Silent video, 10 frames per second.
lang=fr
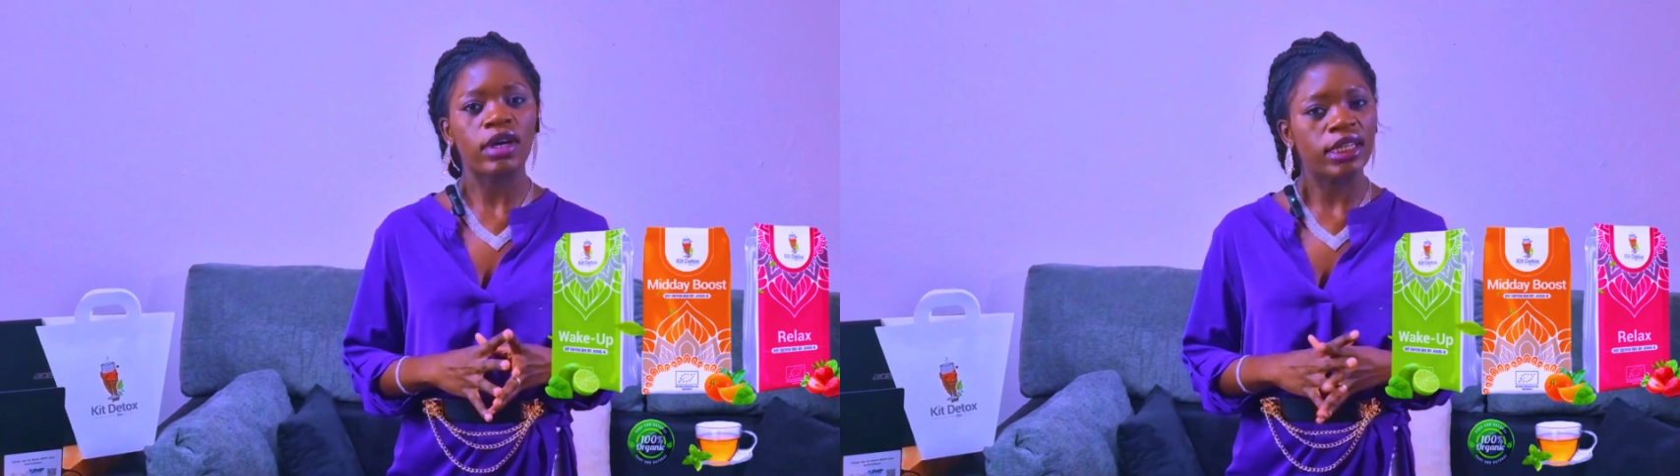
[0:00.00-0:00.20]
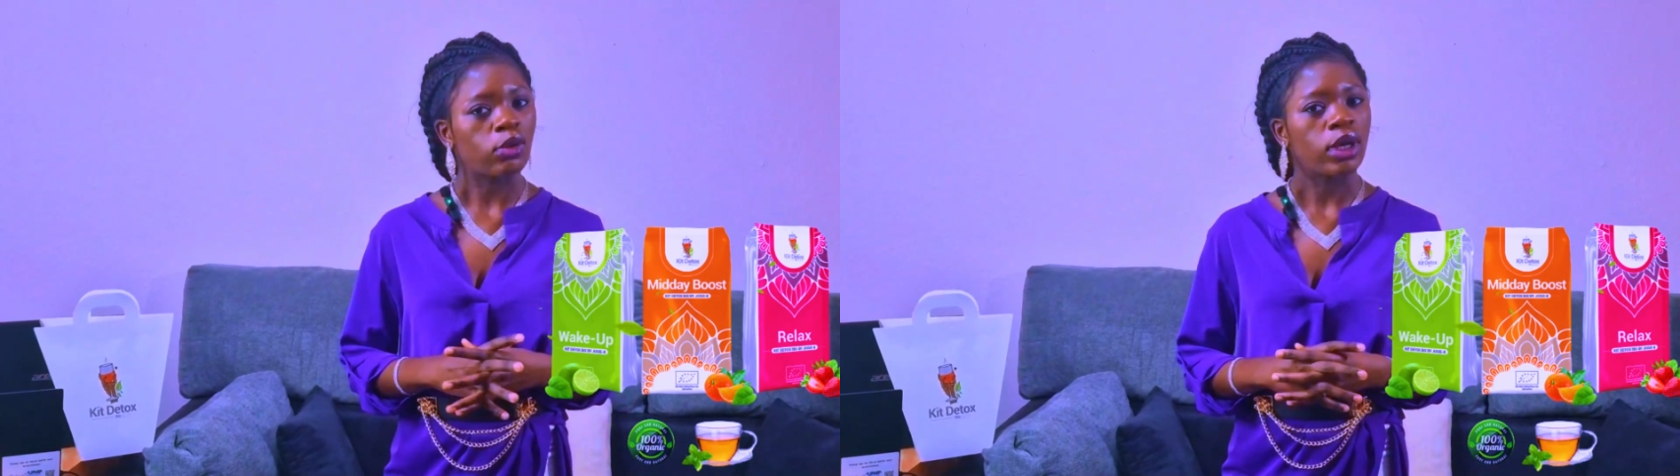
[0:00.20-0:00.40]

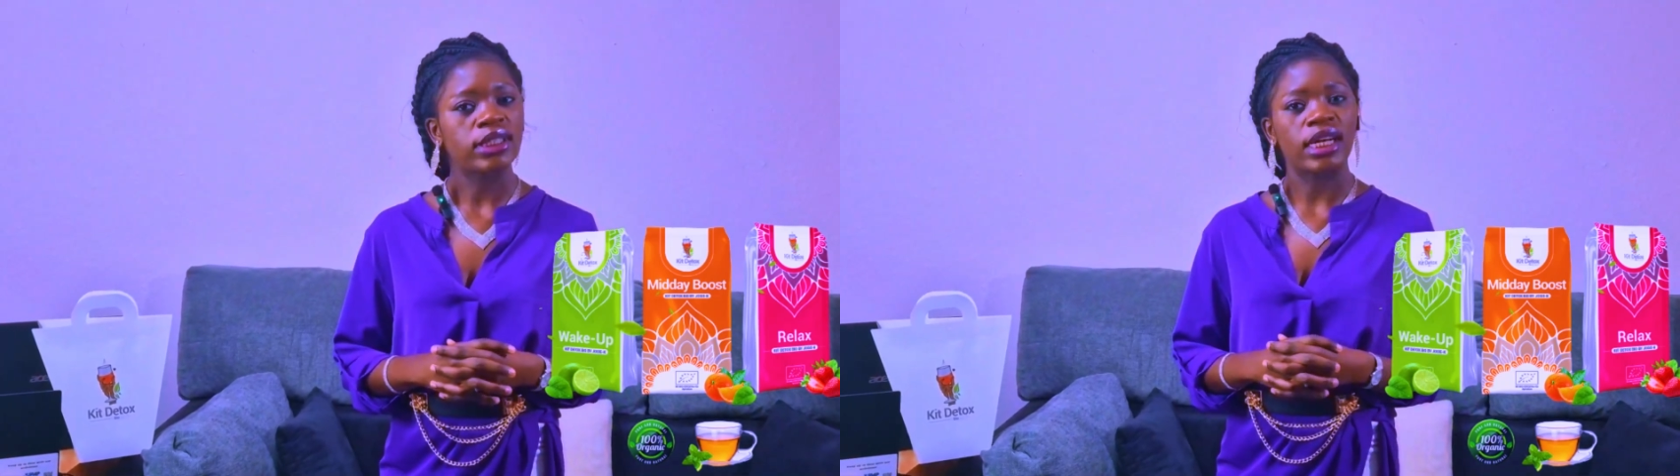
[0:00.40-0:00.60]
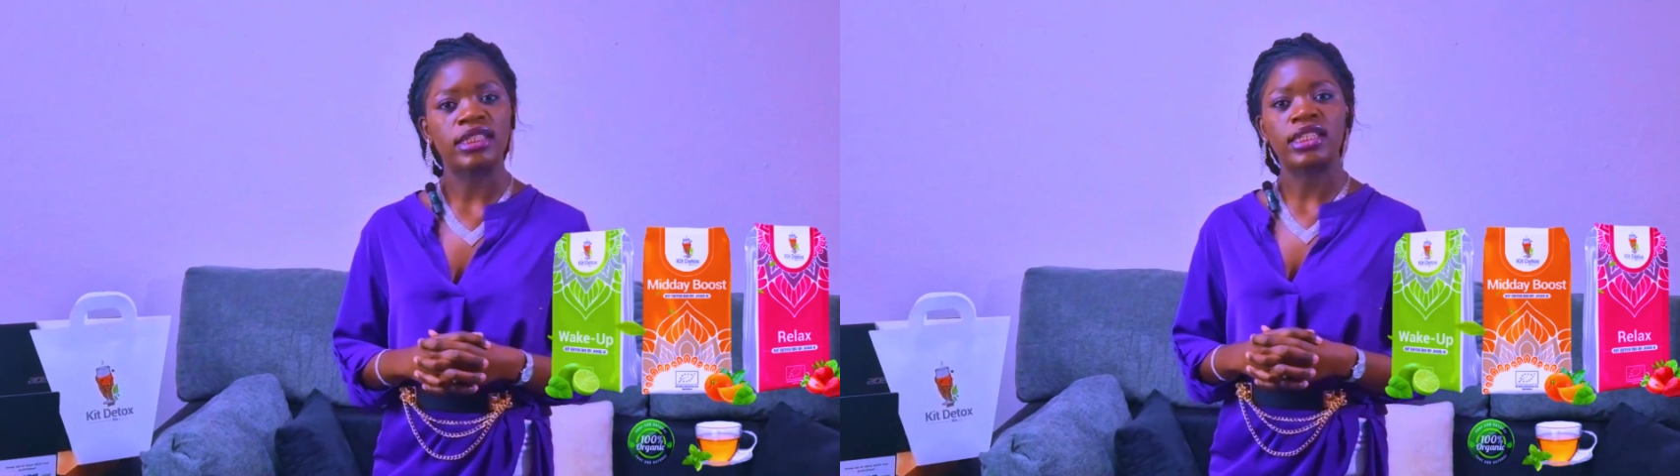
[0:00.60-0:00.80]
de quoi il
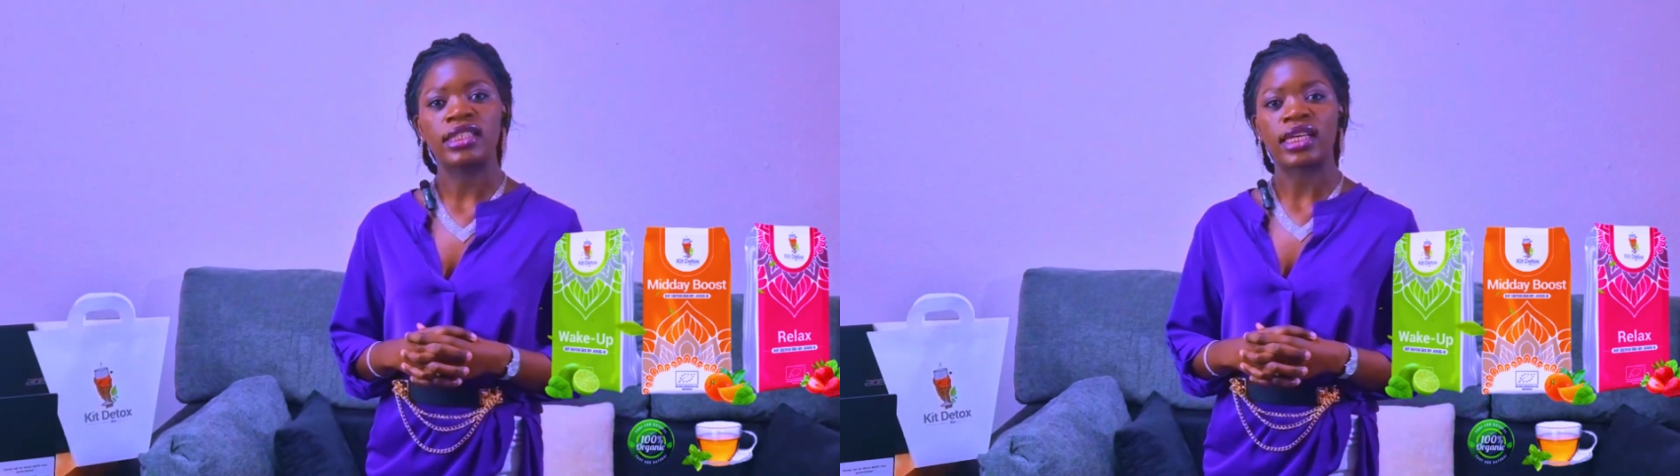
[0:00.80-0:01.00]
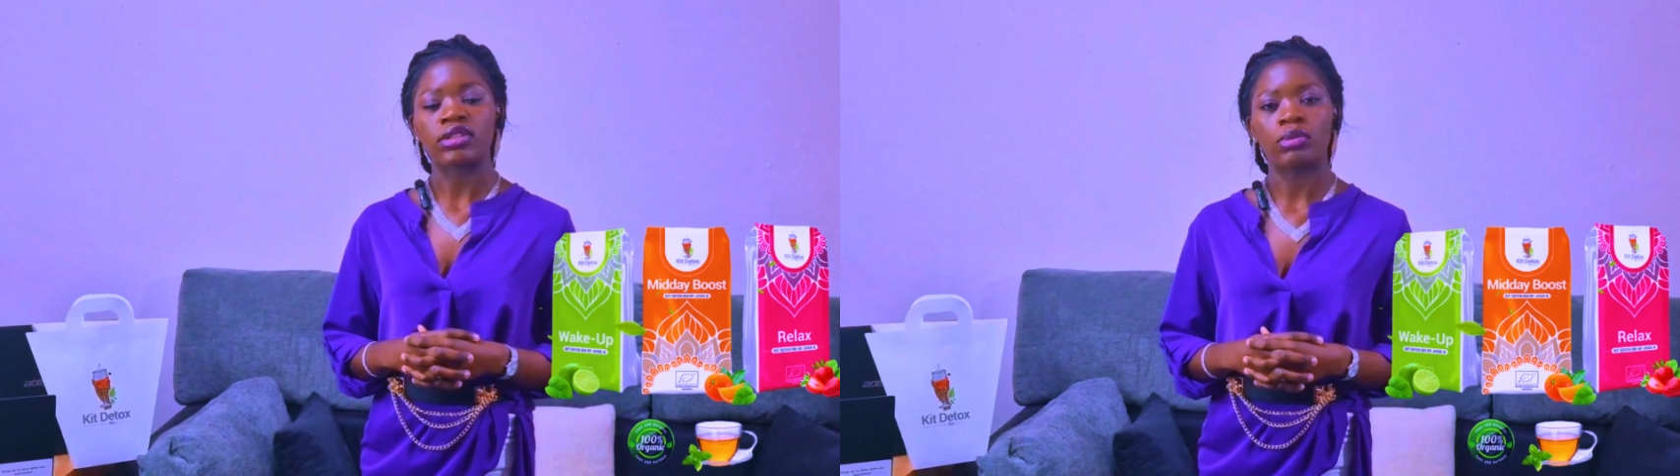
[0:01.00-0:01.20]
s'agit
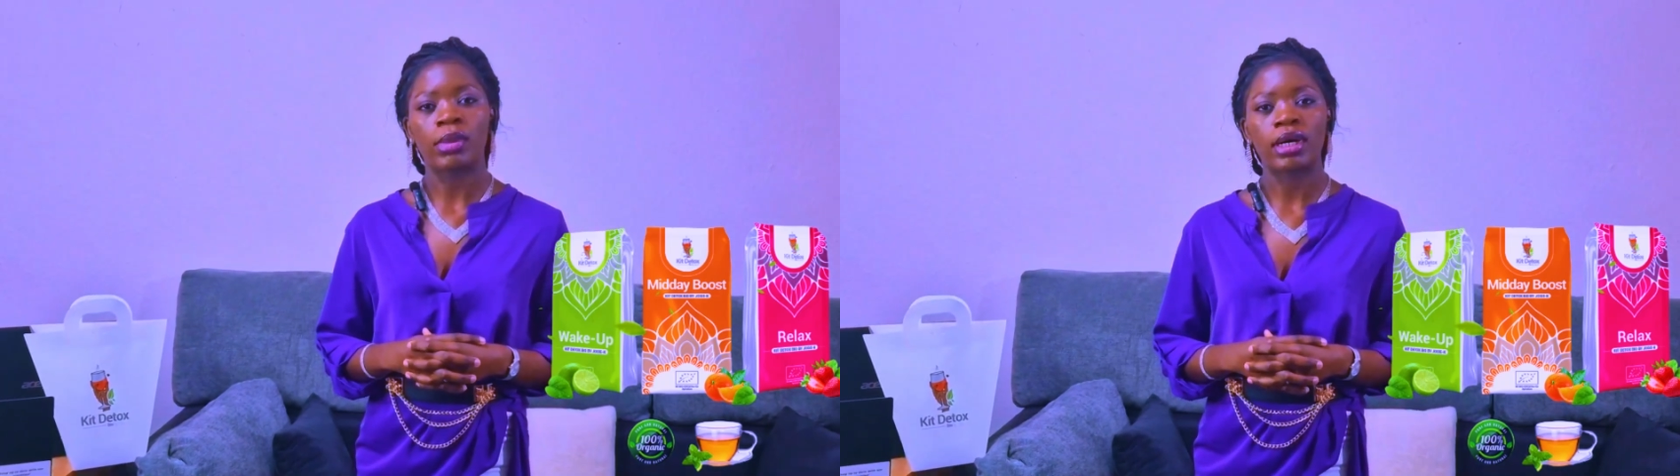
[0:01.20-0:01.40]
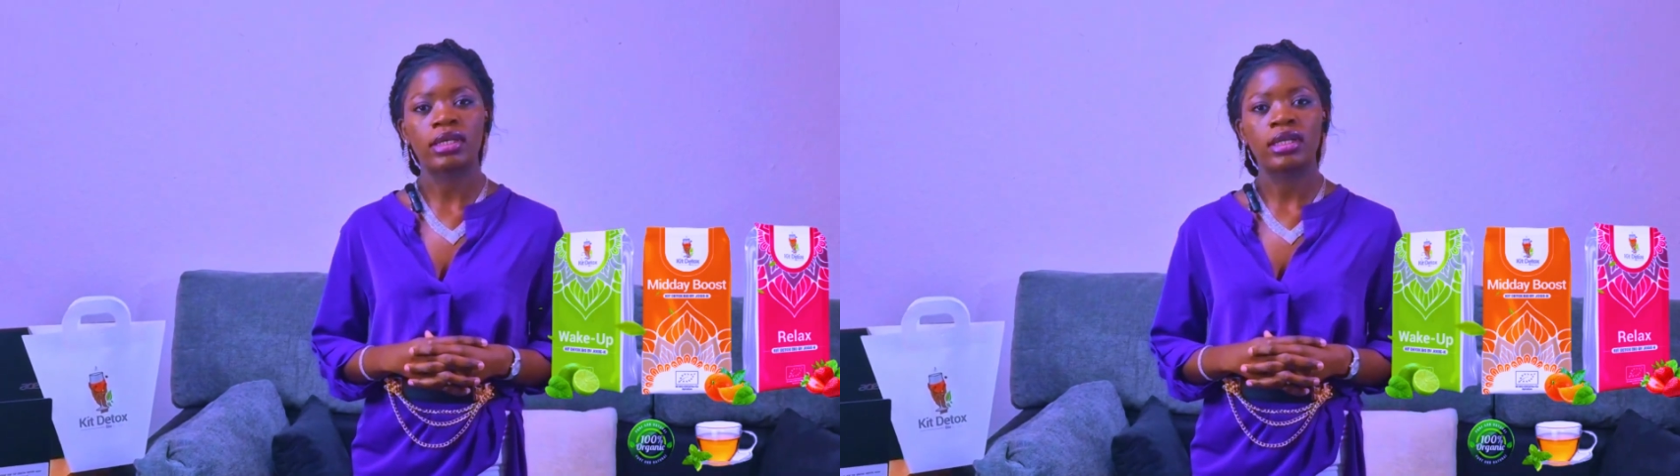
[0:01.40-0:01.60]
exactement,